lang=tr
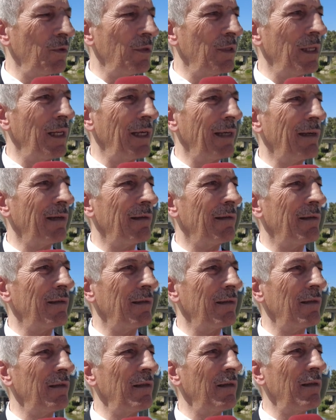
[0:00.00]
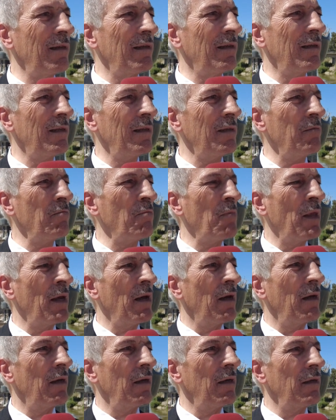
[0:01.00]
dile getirdi. Dedi ki
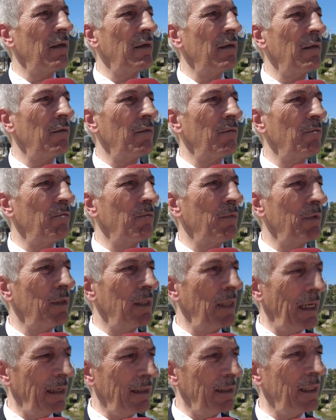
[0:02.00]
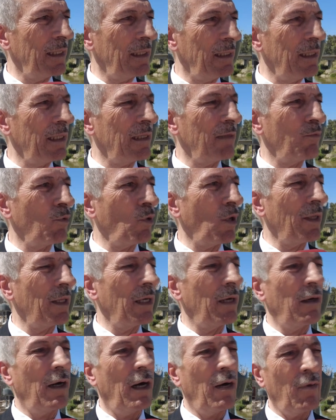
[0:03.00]
e, bir eksiklik
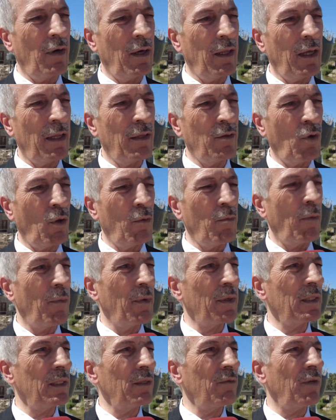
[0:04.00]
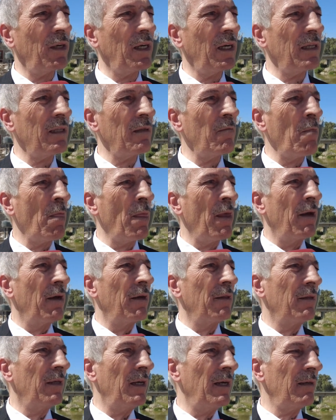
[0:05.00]
burada havaalanında olmaması fakat
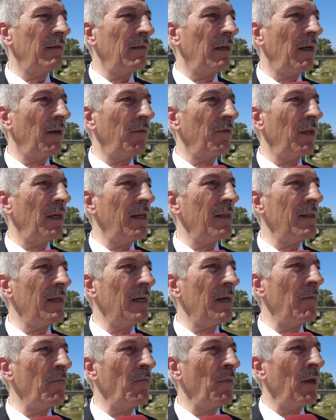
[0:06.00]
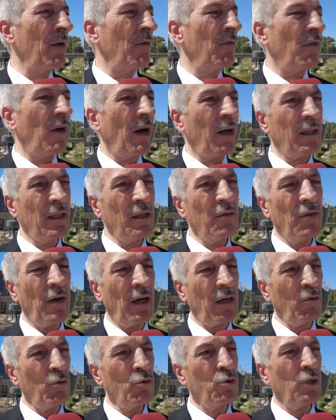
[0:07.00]
Diğer taraftan da farklı
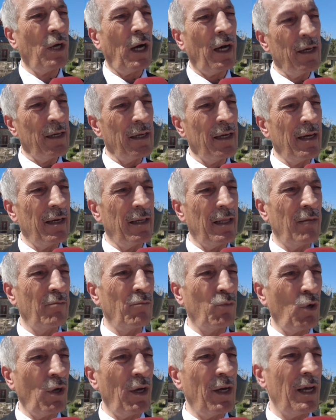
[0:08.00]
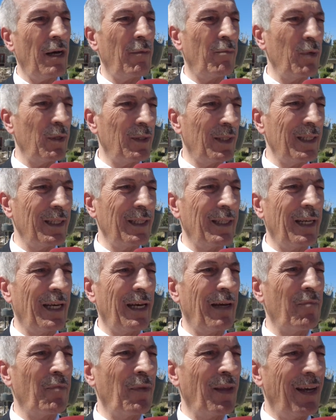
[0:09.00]
farklı üç ayrı yerden buraya yapılsın
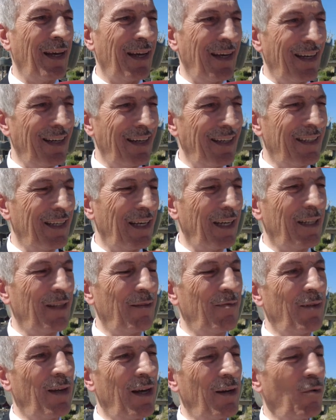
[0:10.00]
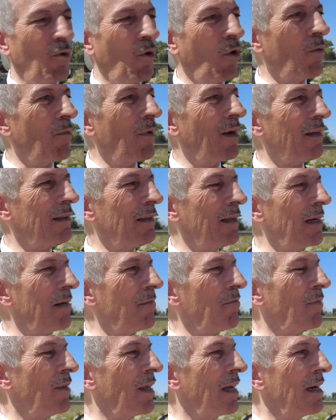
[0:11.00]
diye e, teklifler olmakta.
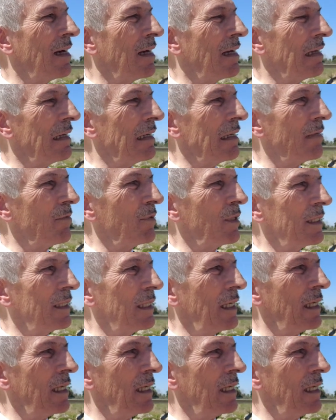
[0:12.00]
E, biz